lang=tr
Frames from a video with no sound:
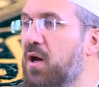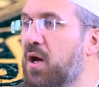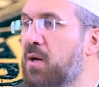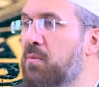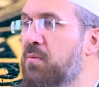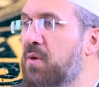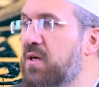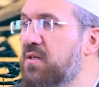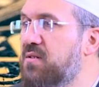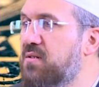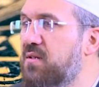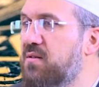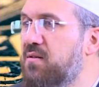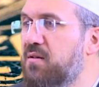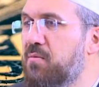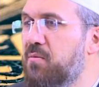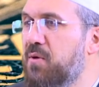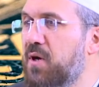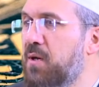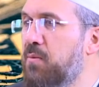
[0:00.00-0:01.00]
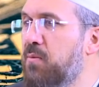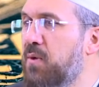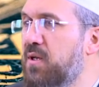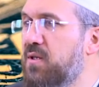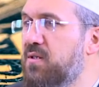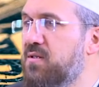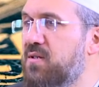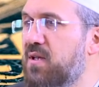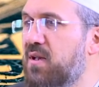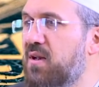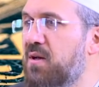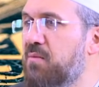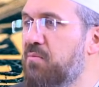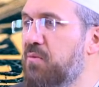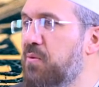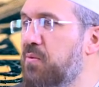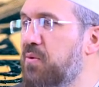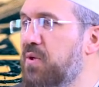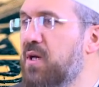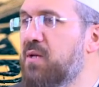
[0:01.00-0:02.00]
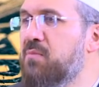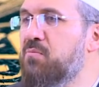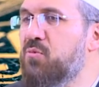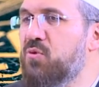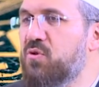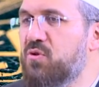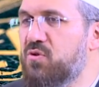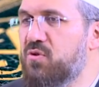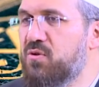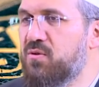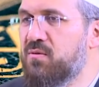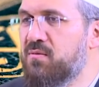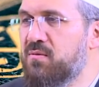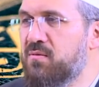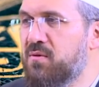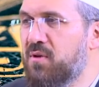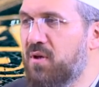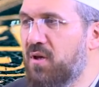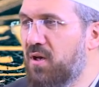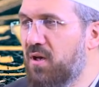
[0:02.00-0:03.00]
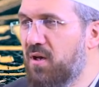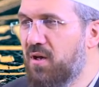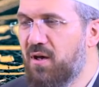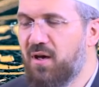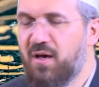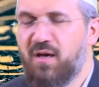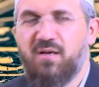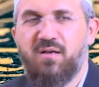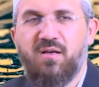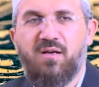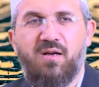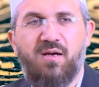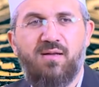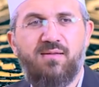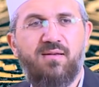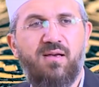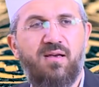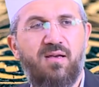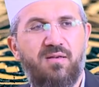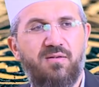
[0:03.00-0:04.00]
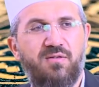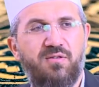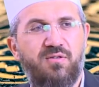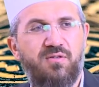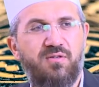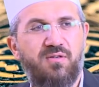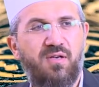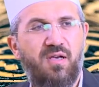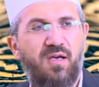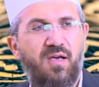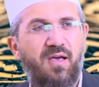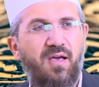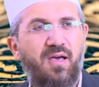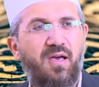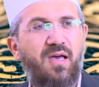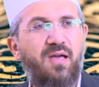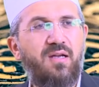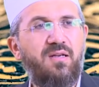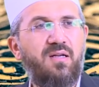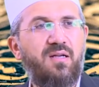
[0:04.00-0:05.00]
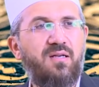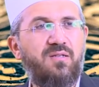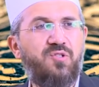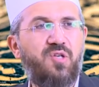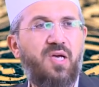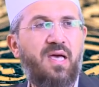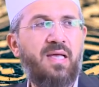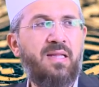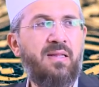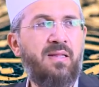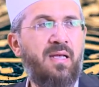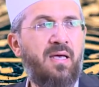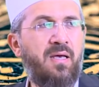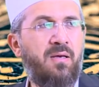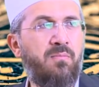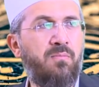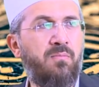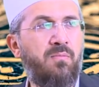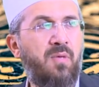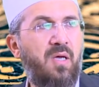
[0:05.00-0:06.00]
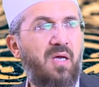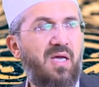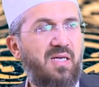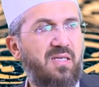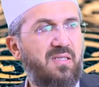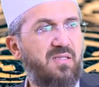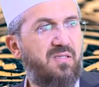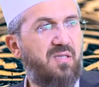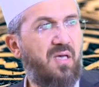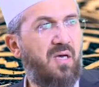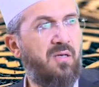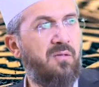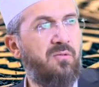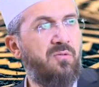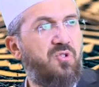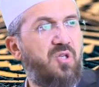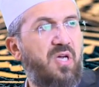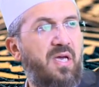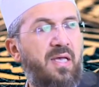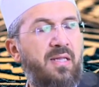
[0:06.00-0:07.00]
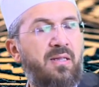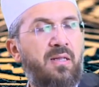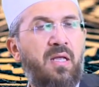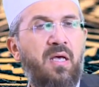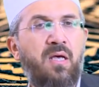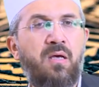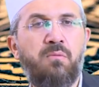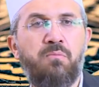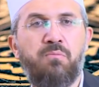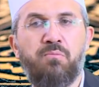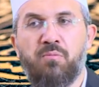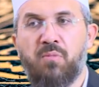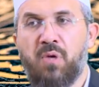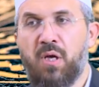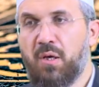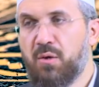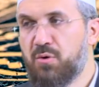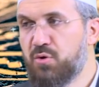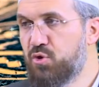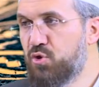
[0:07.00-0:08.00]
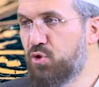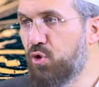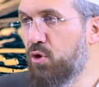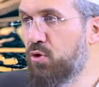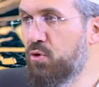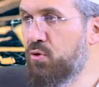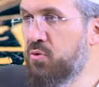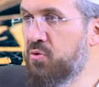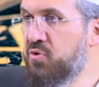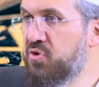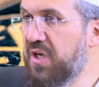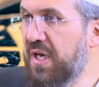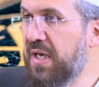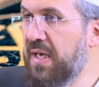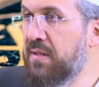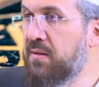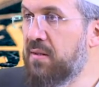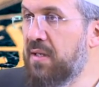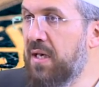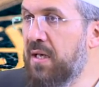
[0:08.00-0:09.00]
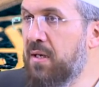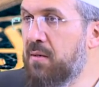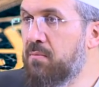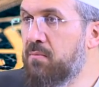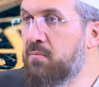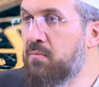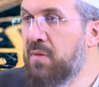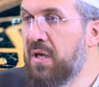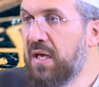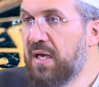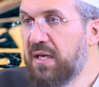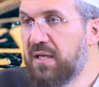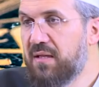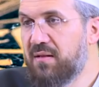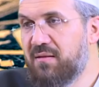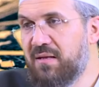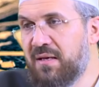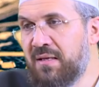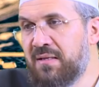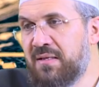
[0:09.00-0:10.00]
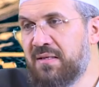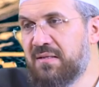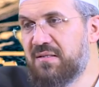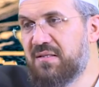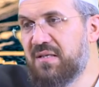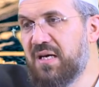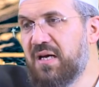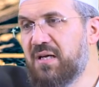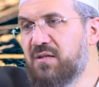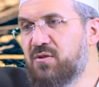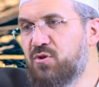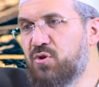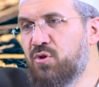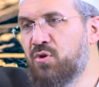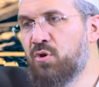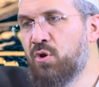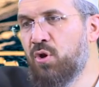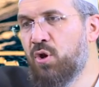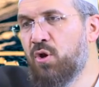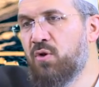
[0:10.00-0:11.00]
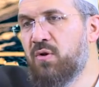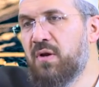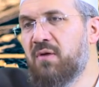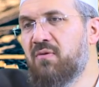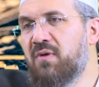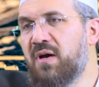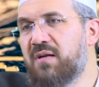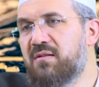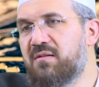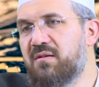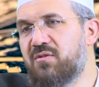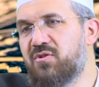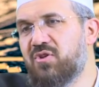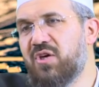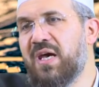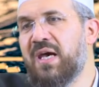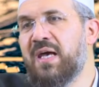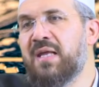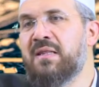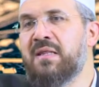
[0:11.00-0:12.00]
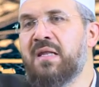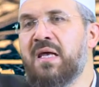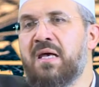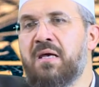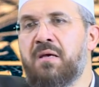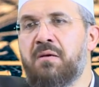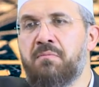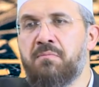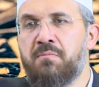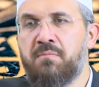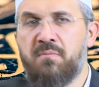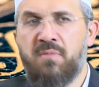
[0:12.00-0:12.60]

ama Hz. İbrahim aleyhisselam gibi yanmıyorsun. Her yer ateş, her yer cehennem, sağın cehennem, solun cehennem, deniz yaz günü öğle vakti cehennem,